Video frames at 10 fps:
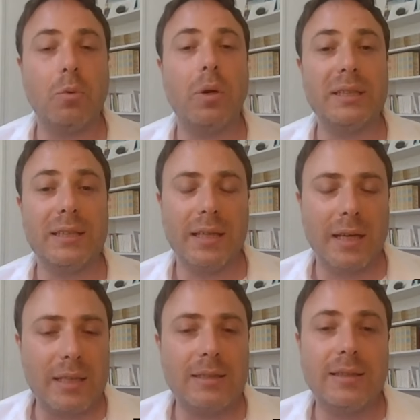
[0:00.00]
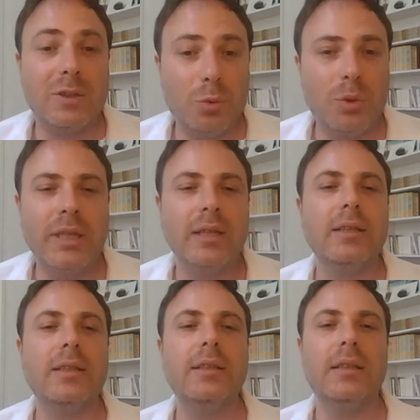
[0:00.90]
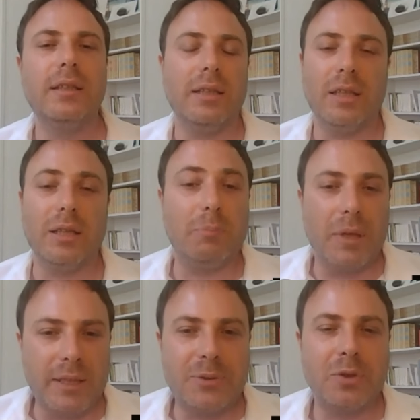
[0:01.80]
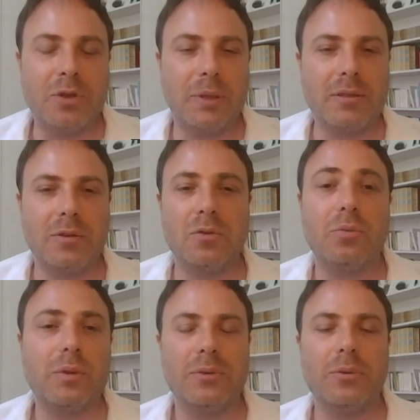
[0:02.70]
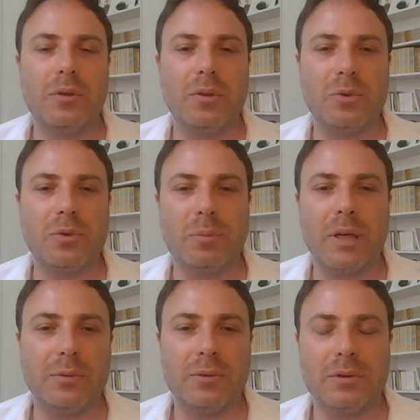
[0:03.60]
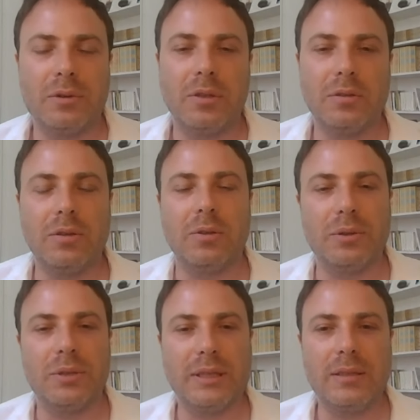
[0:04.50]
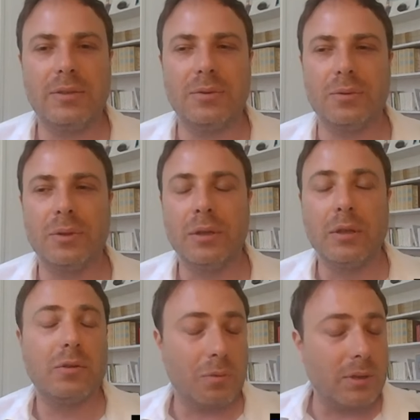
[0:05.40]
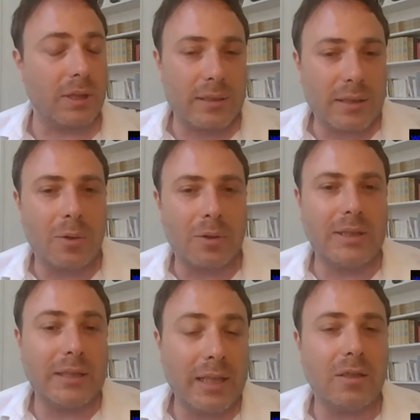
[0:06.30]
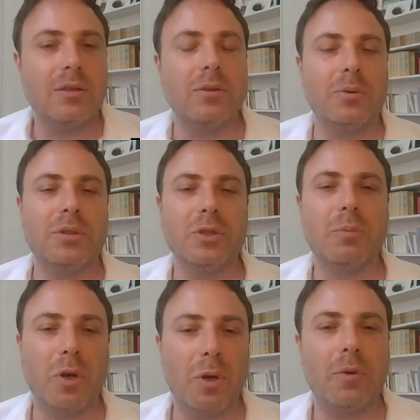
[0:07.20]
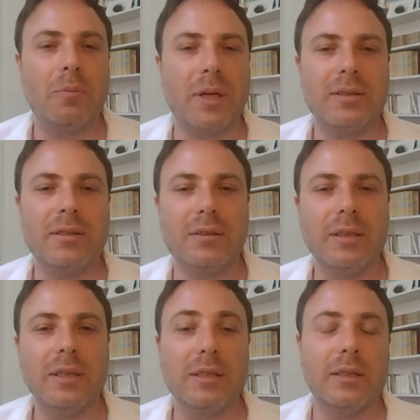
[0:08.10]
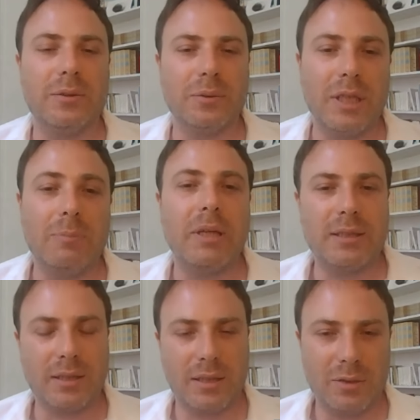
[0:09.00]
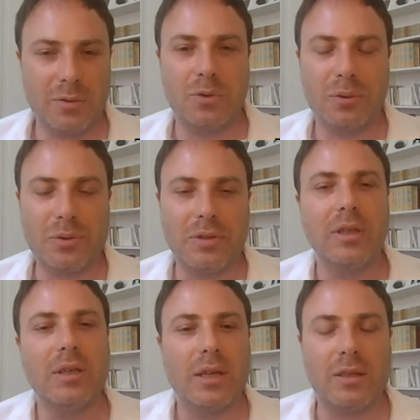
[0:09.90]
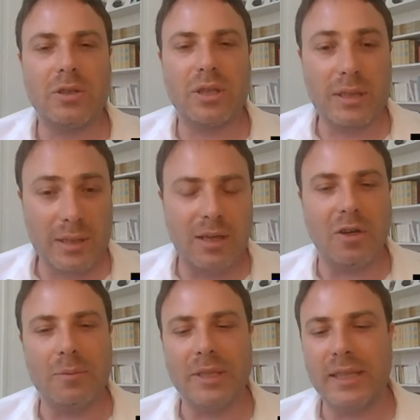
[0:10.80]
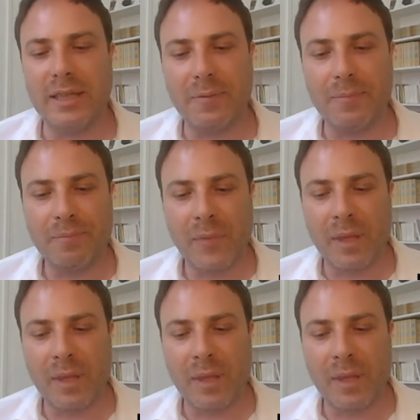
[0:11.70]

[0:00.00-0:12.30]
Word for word: pourquoi est-ce qu'il est resté lui et, pas les autres, parce que tous les auteurs dont je parle dans, le site sont, extraordinaires au sens propre, parce qu'ils ont dépassé quelque chose, euh, chacun à leur manière.